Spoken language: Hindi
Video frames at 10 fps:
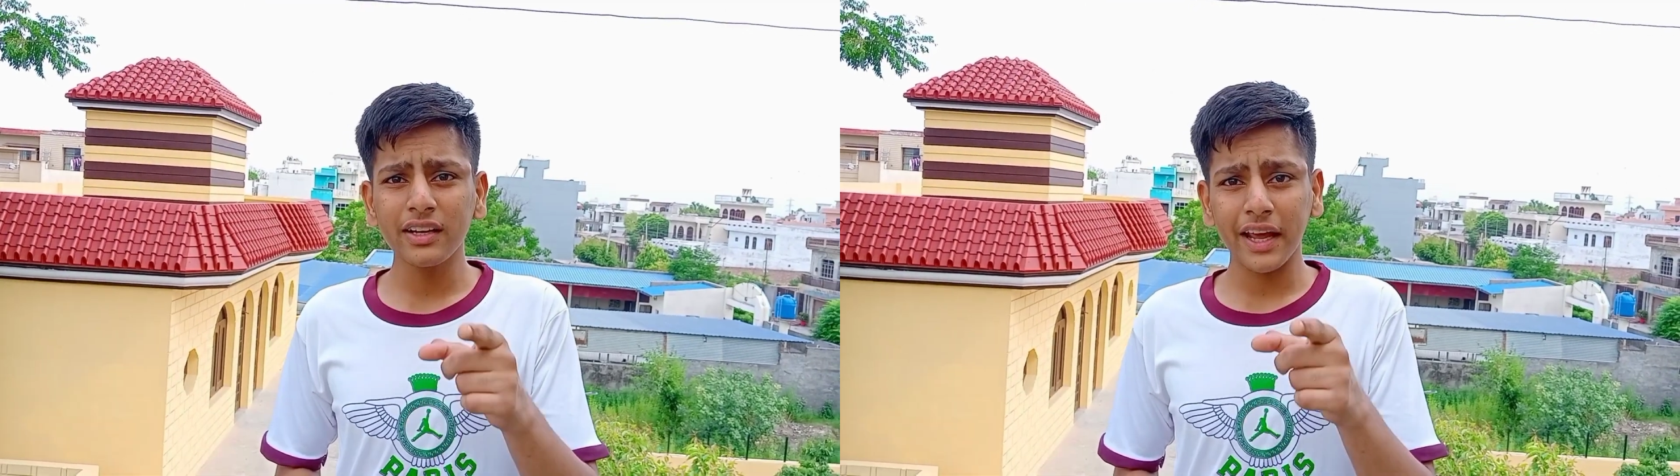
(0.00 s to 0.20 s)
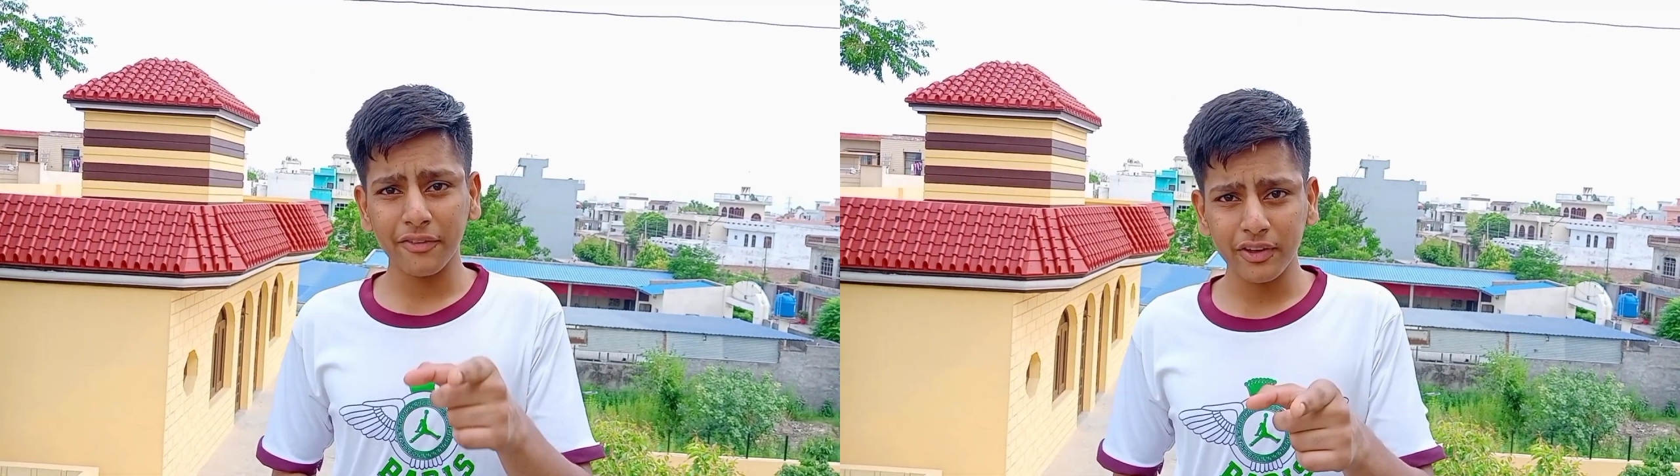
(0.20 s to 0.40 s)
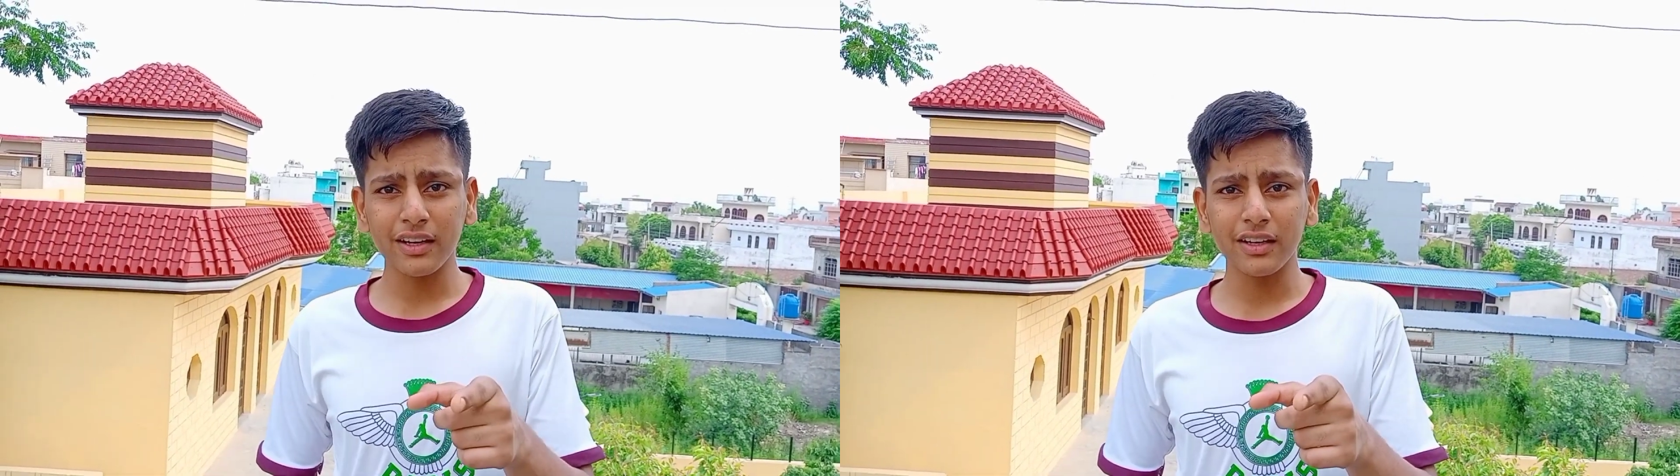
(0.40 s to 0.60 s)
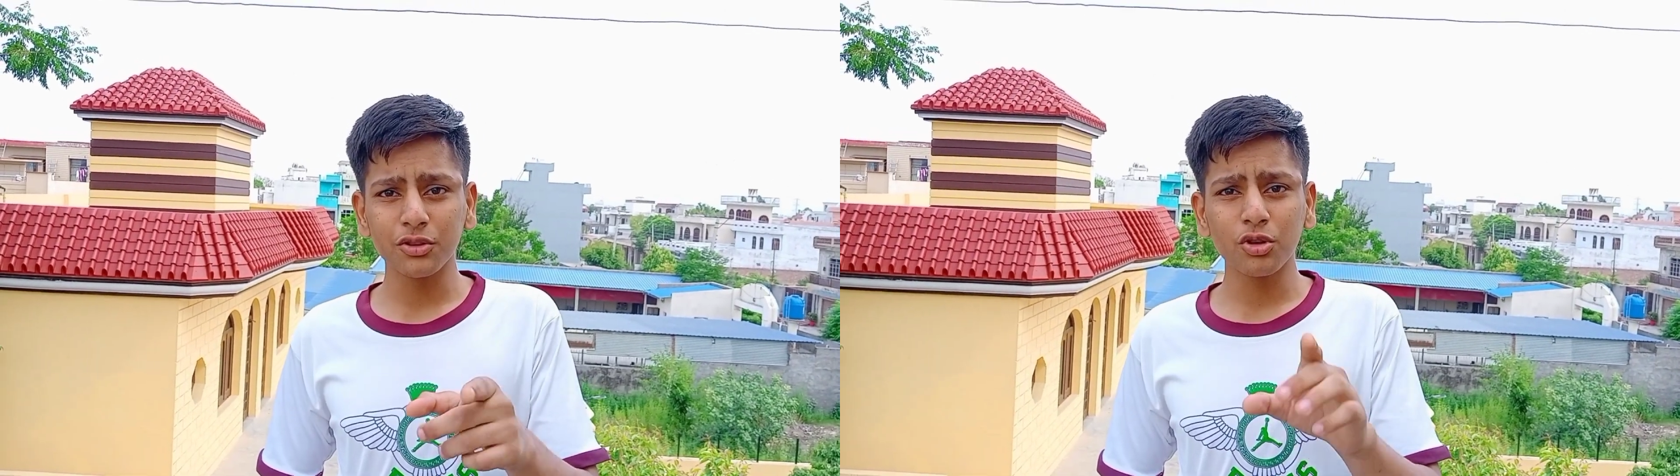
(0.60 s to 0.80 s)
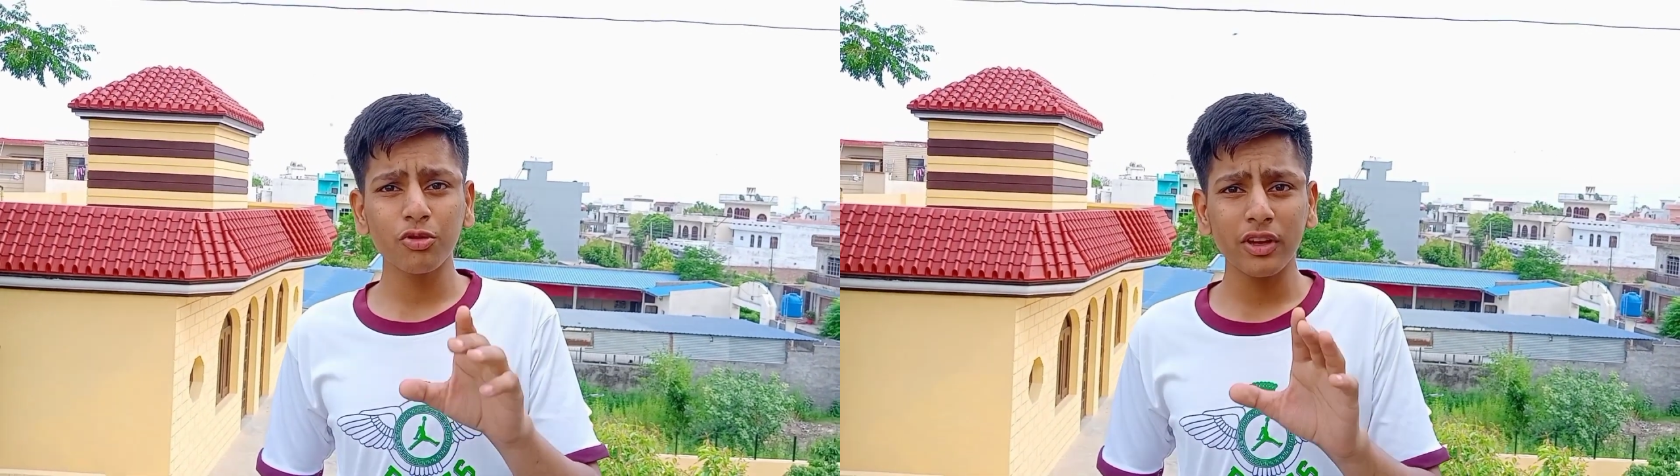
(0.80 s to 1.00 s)
डेफिनेटली
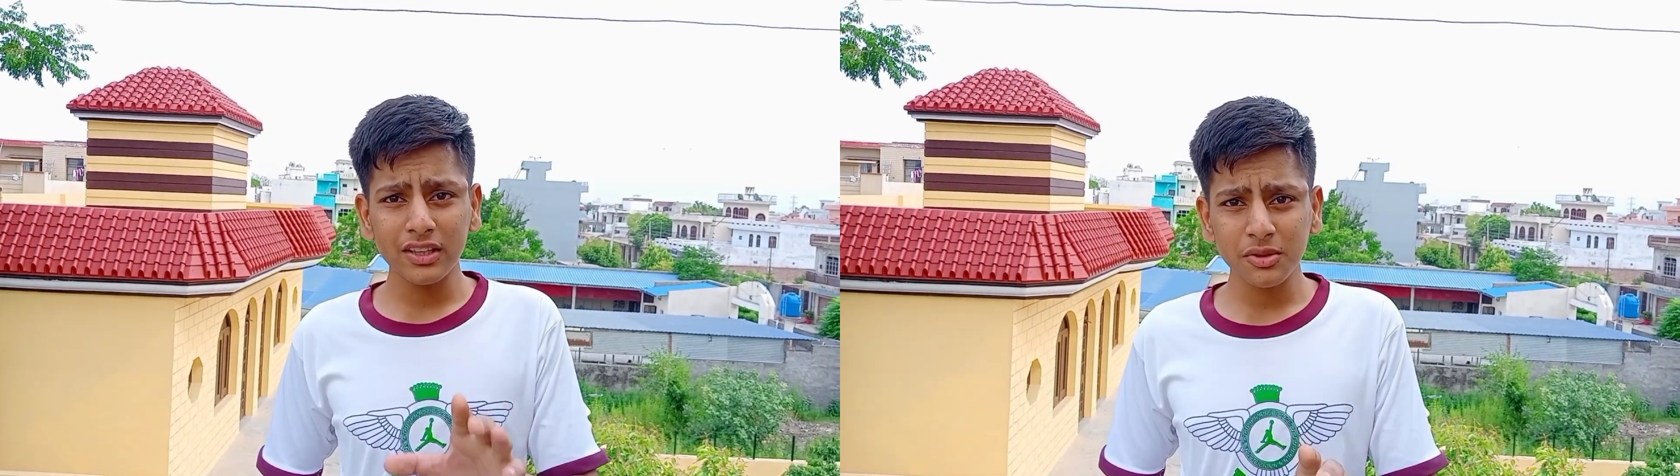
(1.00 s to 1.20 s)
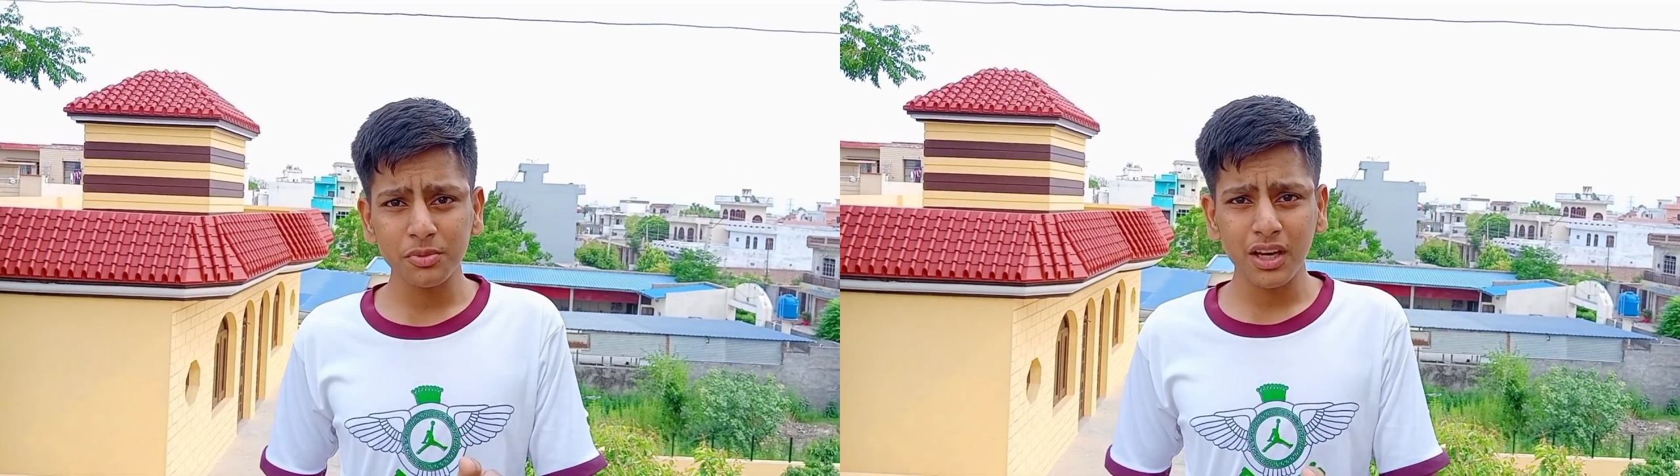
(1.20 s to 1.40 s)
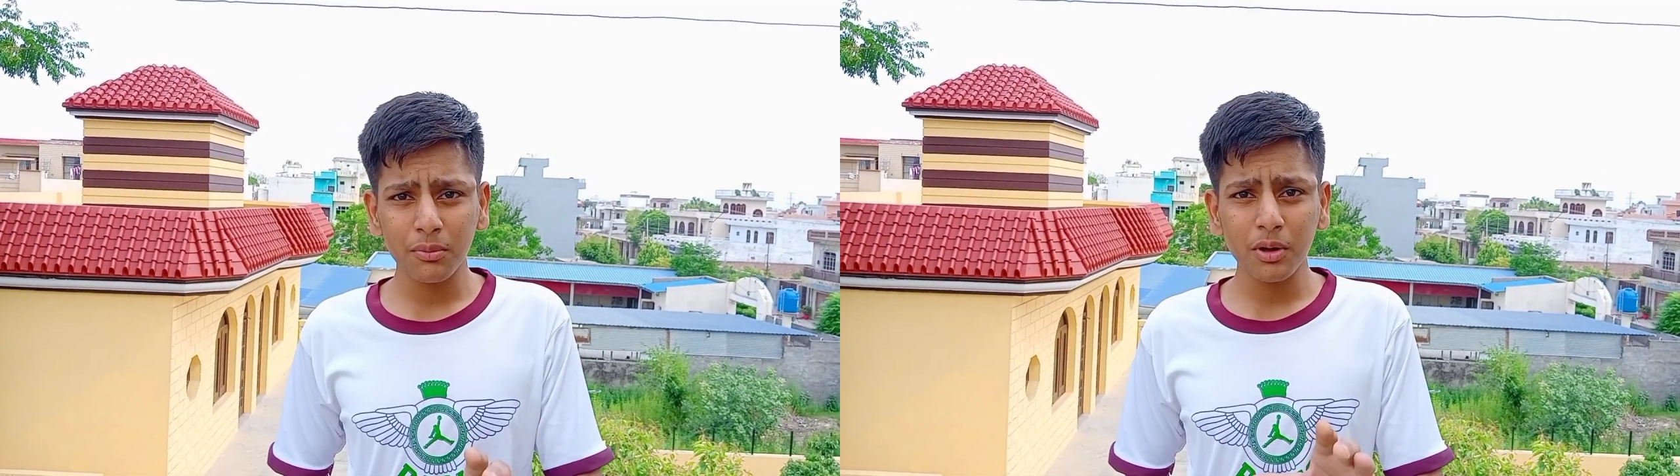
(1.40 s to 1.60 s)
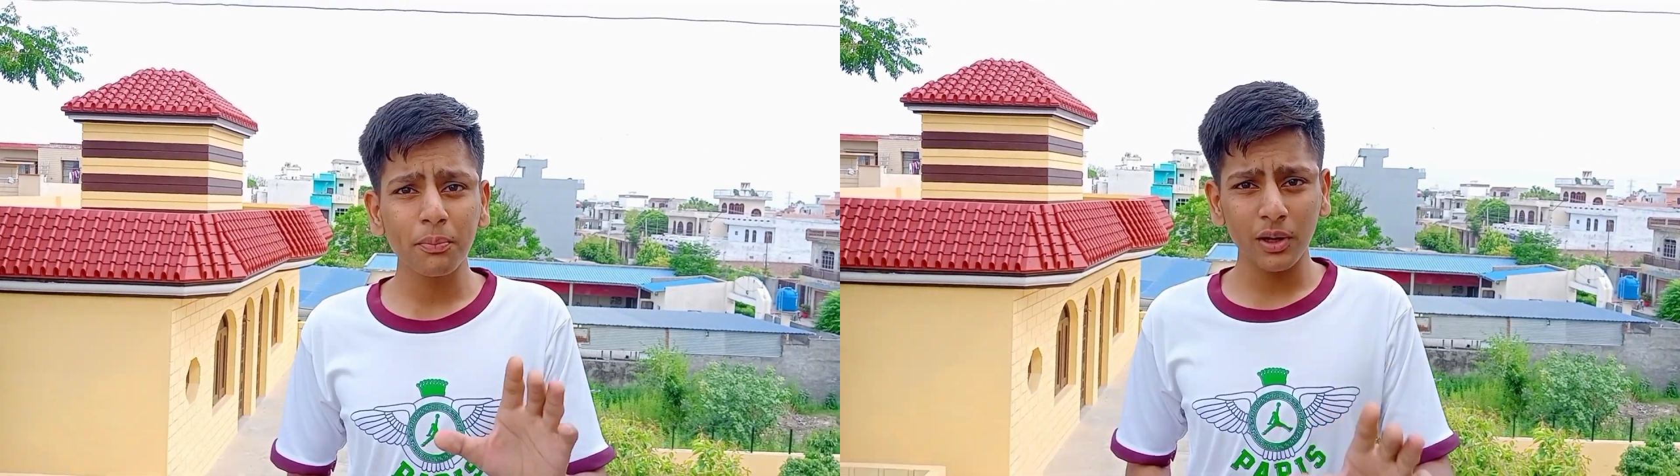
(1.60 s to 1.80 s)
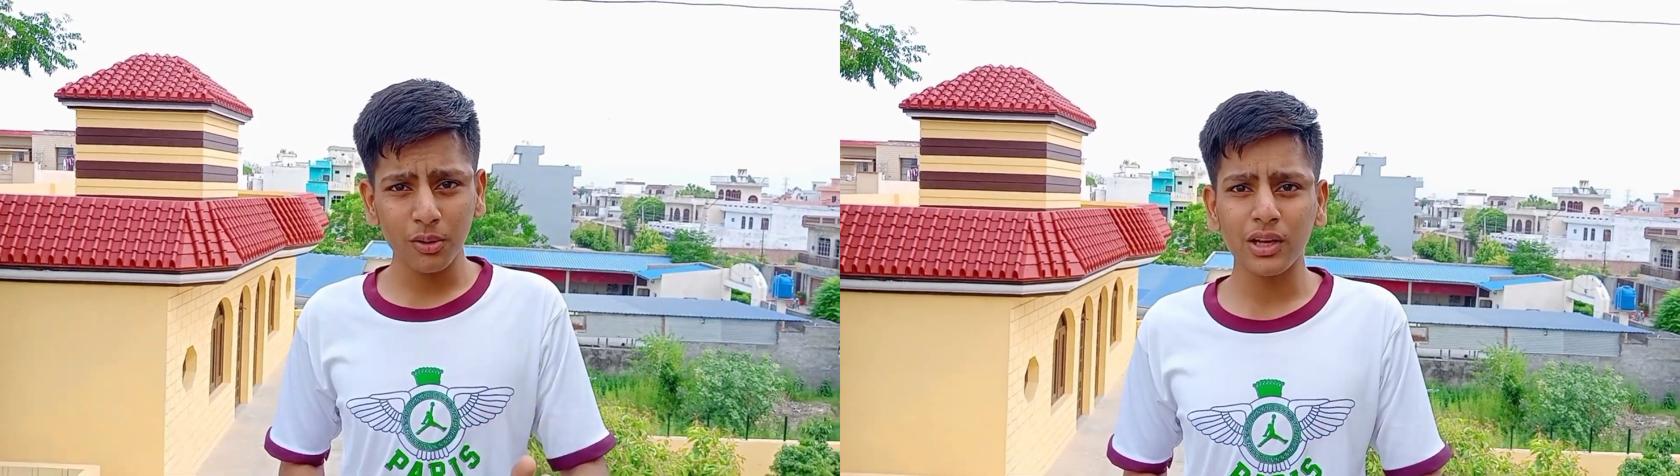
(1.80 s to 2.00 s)
सो फेक सब्सक्राइबर
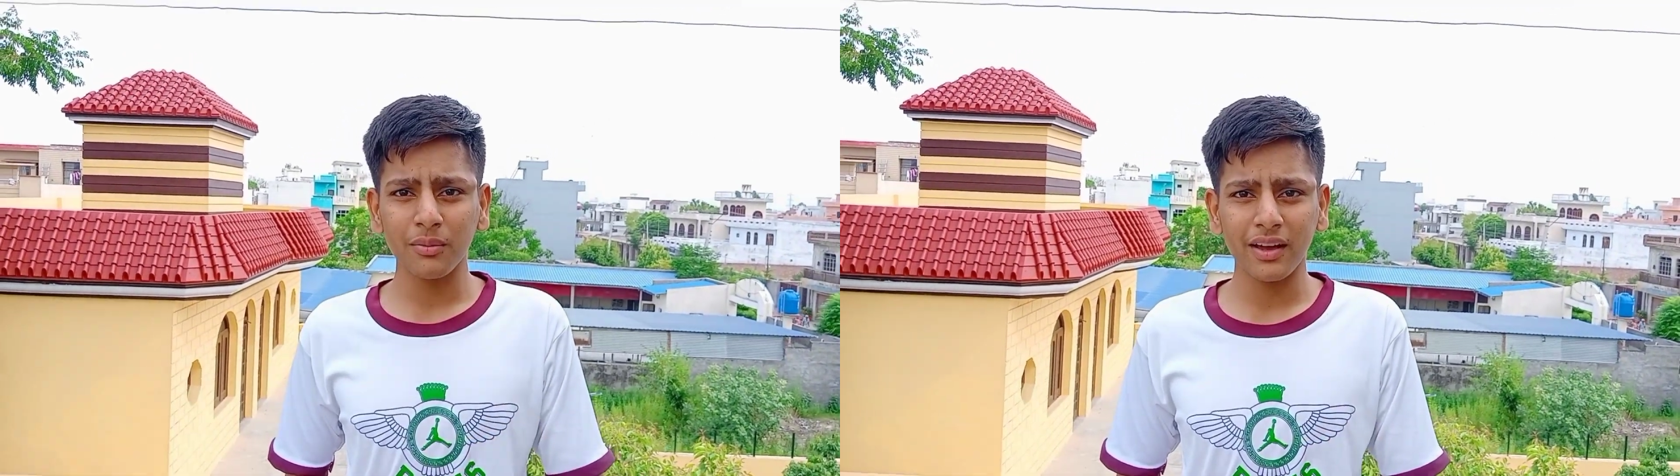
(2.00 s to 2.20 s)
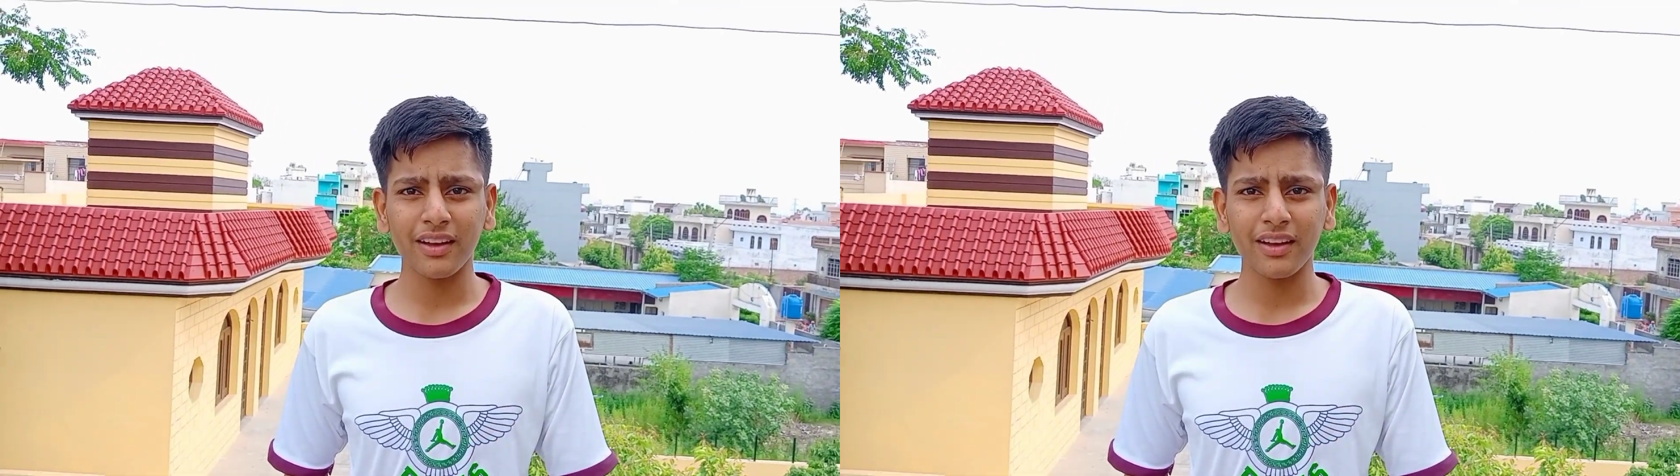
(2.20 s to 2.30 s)
बिल्कुल नहीं बाय